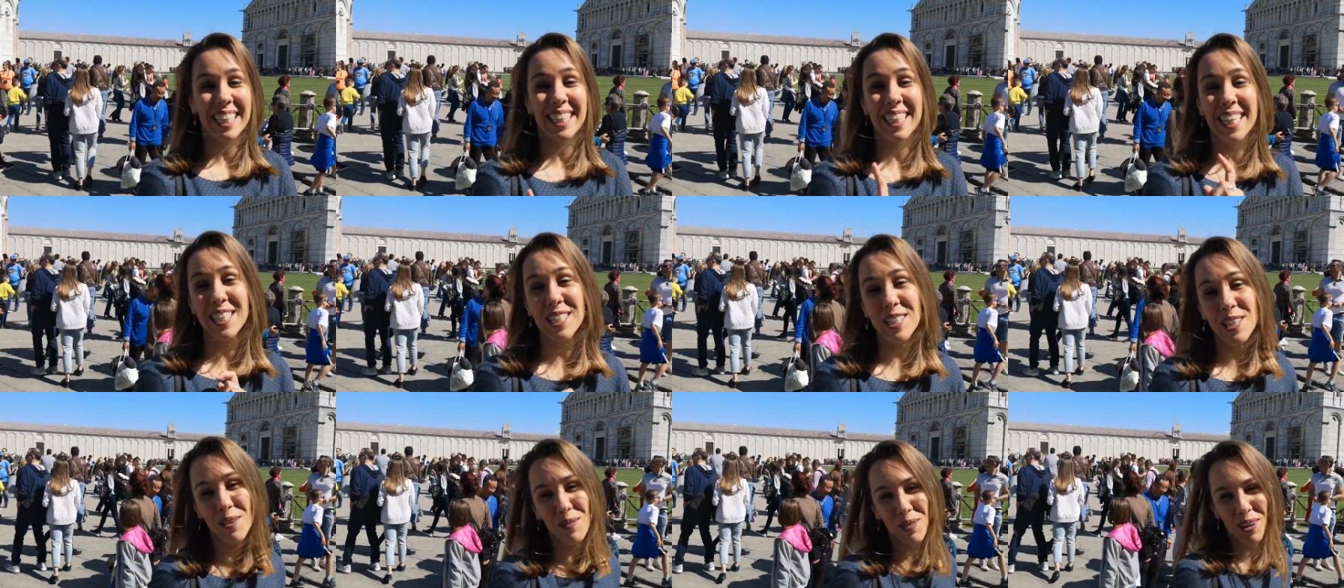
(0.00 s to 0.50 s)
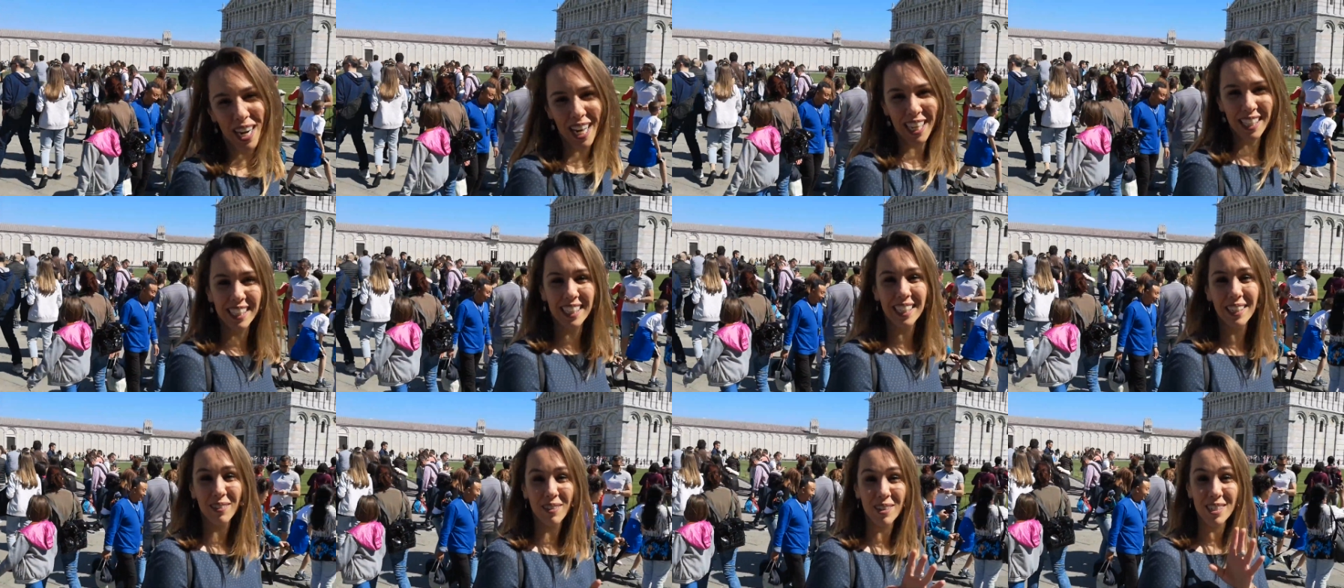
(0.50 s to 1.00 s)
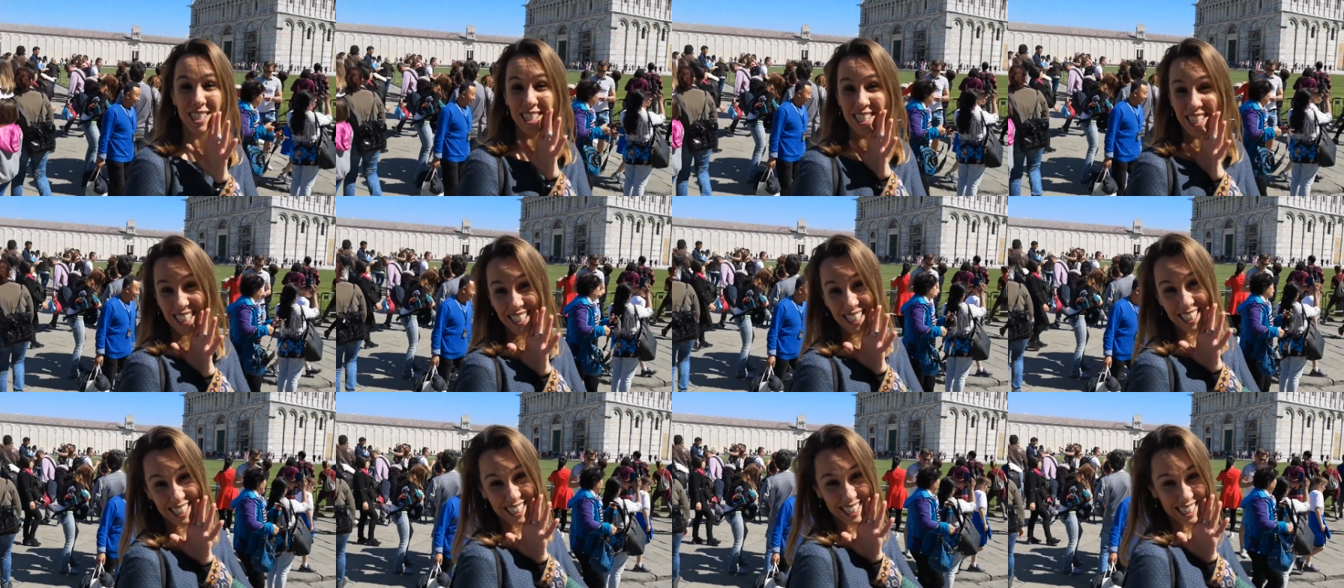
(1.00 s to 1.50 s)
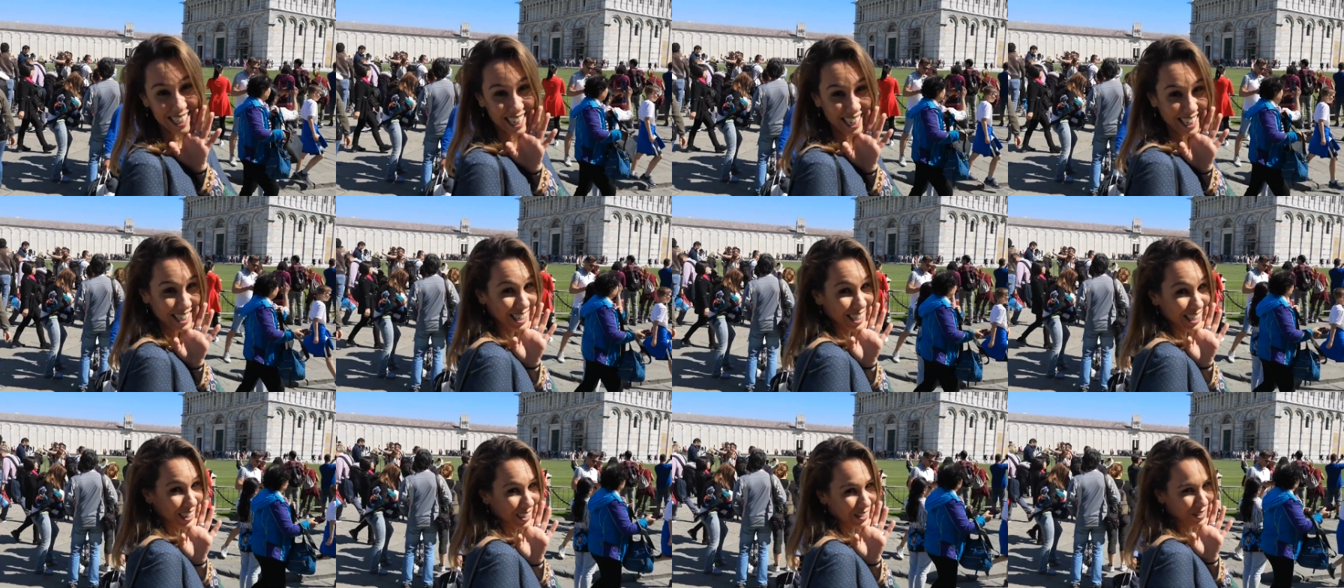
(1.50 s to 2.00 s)
Dá só uma olhada na quantidade de
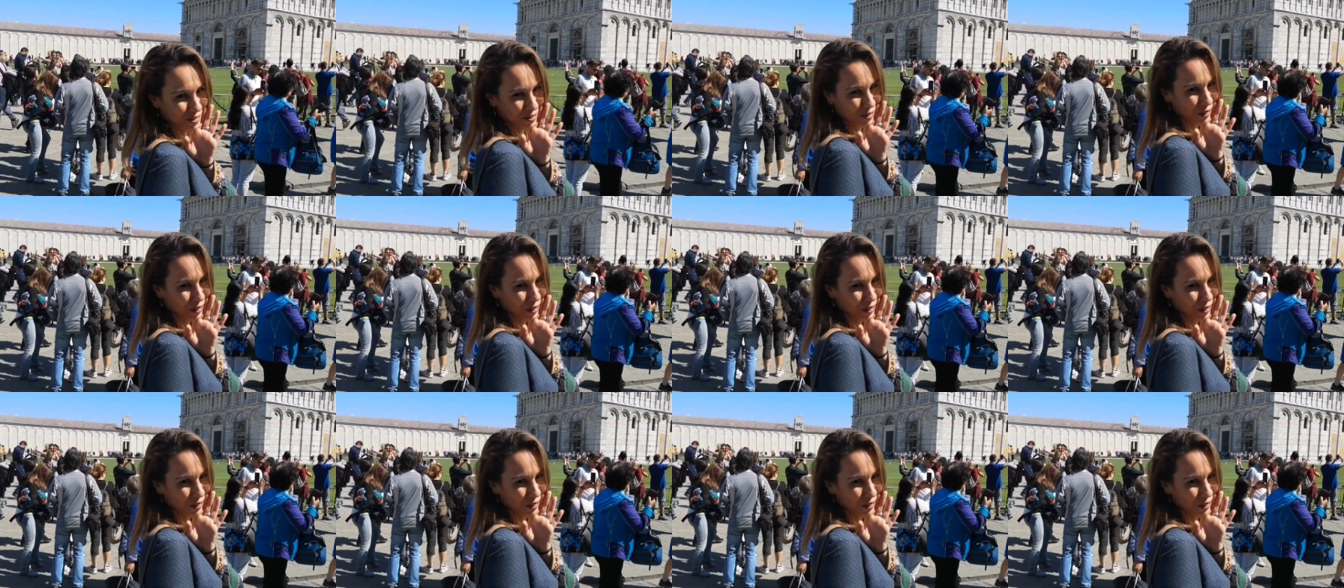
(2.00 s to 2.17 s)
gente tirando